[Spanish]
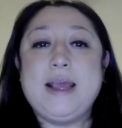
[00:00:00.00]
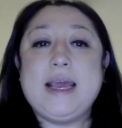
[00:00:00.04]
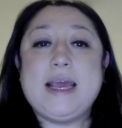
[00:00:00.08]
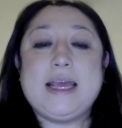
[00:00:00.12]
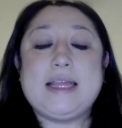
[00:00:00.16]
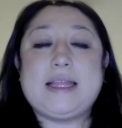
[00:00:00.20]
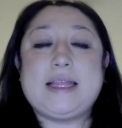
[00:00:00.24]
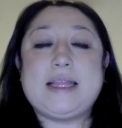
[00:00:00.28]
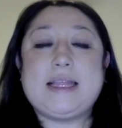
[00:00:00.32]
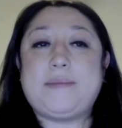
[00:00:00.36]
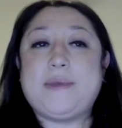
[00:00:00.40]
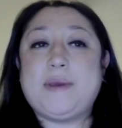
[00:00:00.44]

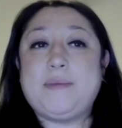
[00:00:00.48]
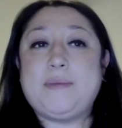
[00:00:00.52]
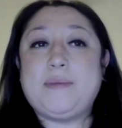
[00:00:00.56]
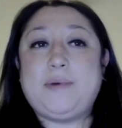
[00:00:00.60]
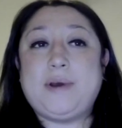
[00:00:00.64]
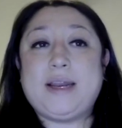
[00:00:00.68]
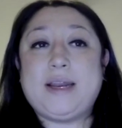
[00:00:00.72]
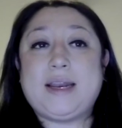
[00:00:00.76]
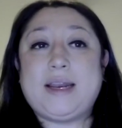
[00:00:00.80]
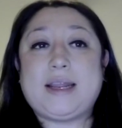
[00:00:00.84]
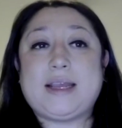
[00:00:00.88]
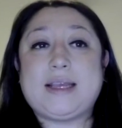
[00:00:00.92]
Y también
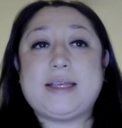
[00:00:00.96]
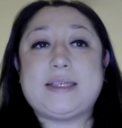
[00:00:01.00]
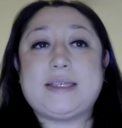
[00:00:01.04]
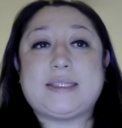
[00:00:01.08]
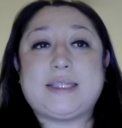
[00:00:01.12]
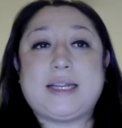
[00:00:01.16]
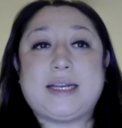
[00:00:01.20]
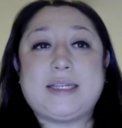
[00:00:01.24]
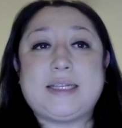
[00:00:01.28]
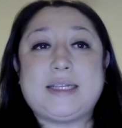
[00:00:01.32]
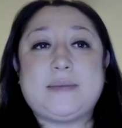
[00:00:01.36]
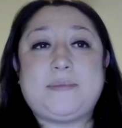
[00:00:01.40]
pueden
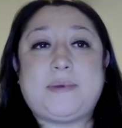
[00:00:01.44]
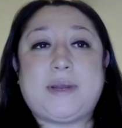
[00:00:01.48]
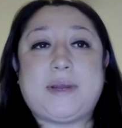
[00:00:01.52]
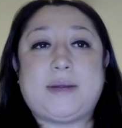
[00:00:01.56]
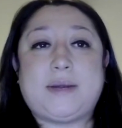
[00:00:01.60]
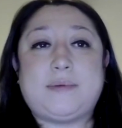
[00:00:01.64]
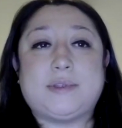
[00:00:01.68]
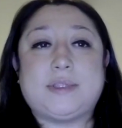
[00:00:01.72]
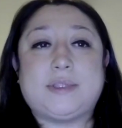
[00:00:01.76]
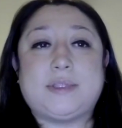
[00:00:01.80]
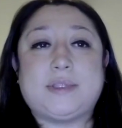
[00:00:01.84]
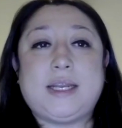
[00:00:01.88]
registrarse para
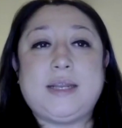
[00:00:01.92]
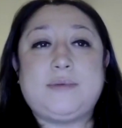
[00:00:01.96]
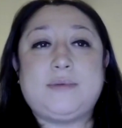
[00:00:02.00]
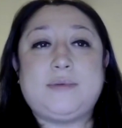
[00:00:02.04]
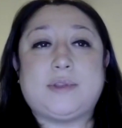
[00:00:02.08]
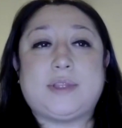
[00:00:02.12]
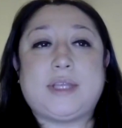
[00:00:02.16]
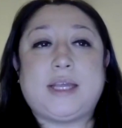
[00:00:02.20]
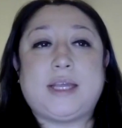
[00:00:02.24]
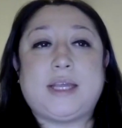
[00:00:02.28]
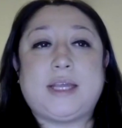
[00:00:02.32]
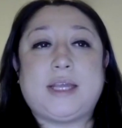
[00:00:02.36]
votar y
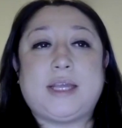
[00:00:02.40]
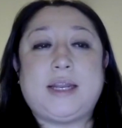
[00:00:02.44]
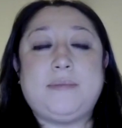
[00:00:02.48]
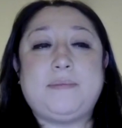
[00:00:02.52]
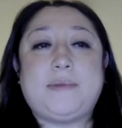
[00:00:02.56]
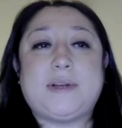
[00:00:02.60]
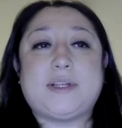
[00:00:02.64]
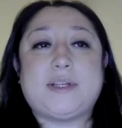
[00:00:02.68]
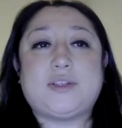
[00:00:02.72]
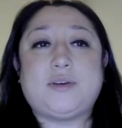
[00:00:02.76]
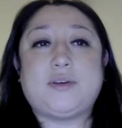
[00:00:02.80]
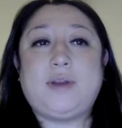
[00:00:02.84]
votar en
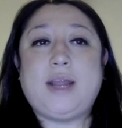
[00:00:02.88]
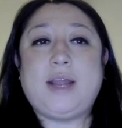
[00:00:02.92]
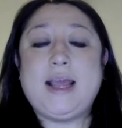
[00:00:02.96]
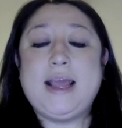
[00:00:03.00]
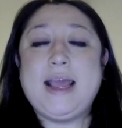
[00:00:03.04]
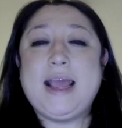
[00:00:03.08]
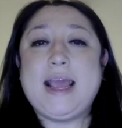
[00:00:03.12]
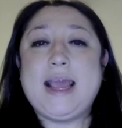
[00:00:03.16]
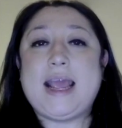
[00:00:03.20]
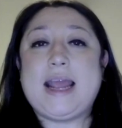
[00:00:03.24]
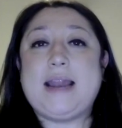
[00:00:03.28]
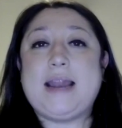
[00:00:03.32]
persona
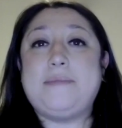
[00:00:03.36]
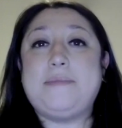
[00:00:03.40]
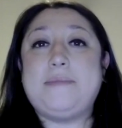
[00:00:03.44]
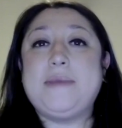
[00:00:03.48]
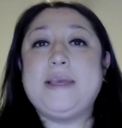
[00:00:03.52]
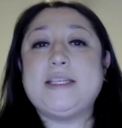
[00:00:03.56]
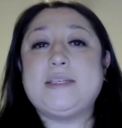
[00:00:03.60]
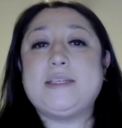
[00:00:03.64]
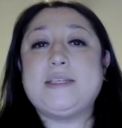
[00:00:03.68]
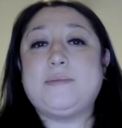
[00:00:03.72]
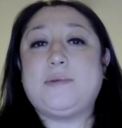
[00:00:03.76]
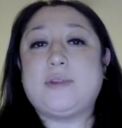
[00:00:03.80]
el
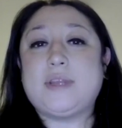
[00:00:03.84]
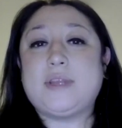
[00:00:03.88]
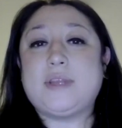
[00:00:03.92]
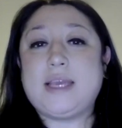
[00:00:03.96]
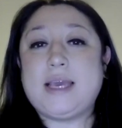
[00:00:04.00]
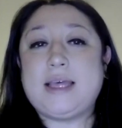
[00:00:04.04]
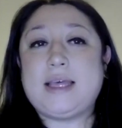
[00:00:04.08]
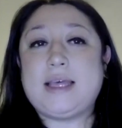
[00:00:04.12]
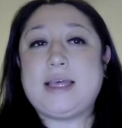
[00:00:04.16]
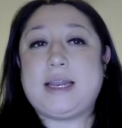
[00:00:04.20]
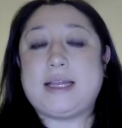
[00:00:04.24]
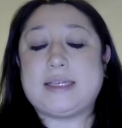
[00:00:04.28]
mismo día
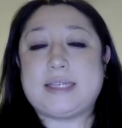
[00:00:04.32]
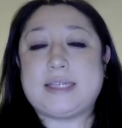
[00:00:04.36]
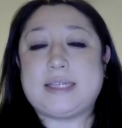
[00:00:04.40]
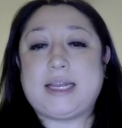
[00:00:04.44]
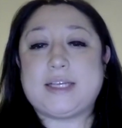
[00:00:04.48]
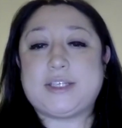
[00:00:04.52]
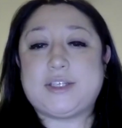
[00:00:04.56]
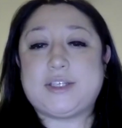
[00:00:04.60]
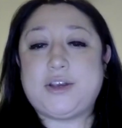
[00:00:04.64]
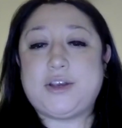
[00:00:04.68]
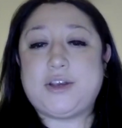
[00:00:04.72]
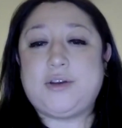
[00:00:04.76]
de las
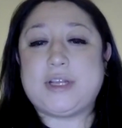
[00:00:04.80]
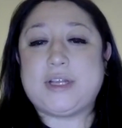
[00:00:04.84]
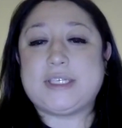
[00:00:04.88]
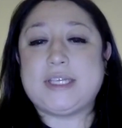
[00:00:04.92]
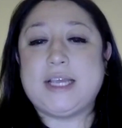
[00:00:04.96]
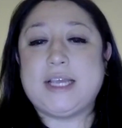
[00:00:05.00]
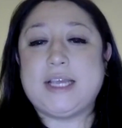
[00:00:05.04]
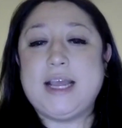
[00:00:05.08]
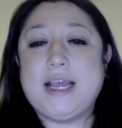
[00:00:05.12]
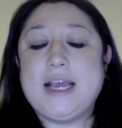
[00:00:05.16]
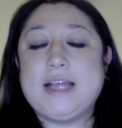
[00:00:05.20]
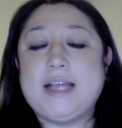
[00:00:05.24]
elecciones.
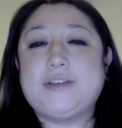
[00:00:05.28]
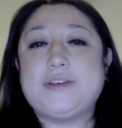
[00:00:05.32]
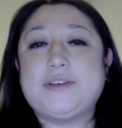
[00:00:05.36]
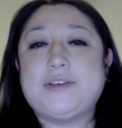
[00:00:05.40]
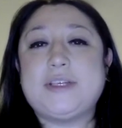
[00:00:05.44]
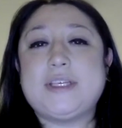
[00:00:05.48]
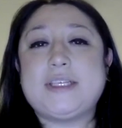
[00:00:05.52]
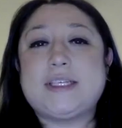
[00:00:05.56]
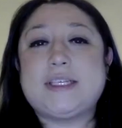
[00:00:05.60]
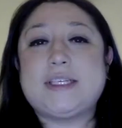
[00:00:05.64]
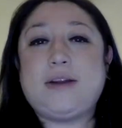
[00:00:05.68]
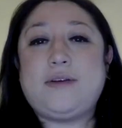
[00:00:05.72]

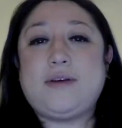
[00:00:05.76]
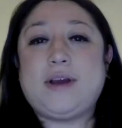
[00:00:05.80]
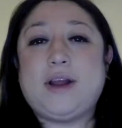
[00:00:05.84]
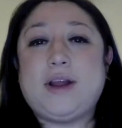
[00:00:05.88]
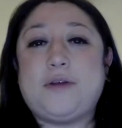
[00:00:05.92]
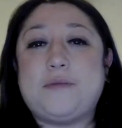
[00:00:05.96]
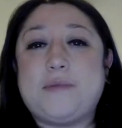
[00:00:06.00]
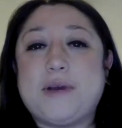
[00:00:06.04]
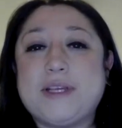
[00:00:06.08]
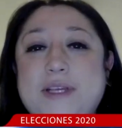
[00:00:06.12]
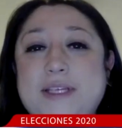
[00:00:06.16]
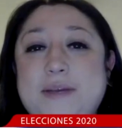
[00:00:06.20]
Entonces creo que
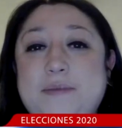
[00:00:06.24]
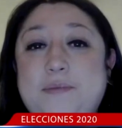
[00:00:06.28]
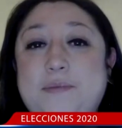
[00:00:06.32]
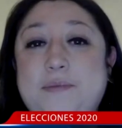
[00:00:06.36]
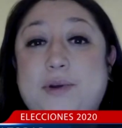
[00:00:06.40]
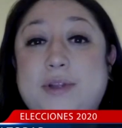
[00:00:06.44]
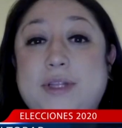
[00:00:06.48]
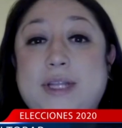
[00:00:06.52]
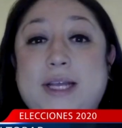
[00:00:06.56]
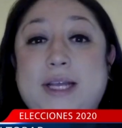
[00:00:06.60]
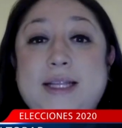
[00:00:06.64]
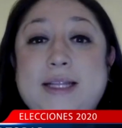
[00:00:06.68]
lo más
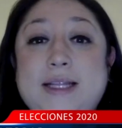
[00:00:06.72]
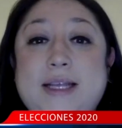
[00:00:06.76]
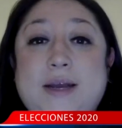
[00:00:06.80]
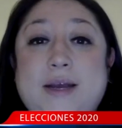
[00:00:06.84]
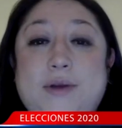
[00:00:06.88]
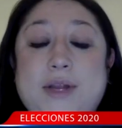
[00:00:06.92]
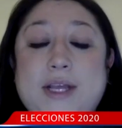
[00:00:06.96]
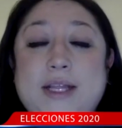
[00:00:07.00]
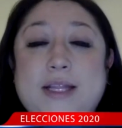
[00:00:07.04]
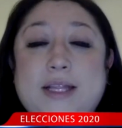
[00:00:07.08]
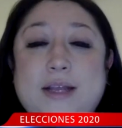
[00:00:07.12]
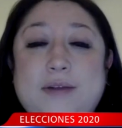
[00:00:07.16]
importante
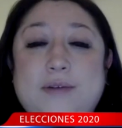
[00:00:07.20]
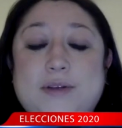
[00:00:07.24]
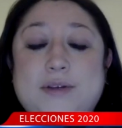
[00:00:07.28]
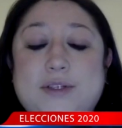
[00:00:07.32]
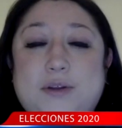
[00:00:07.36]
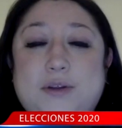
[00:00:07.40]
ahorita y nuestro